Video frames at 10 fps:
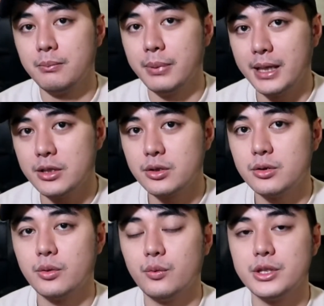beige,
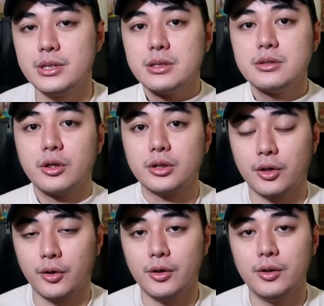which is yung suot
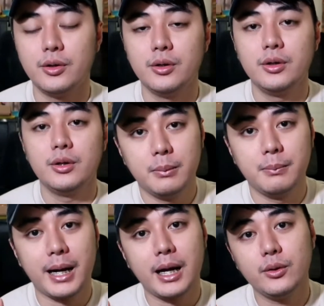ko,
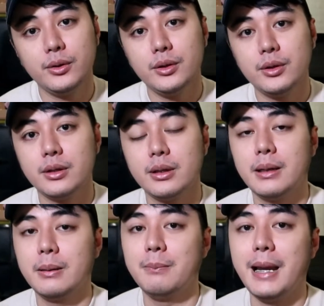brown,
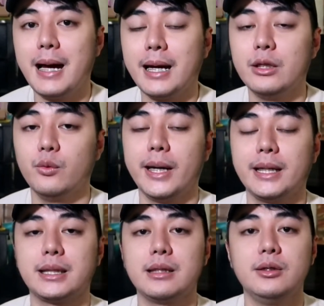black, and white.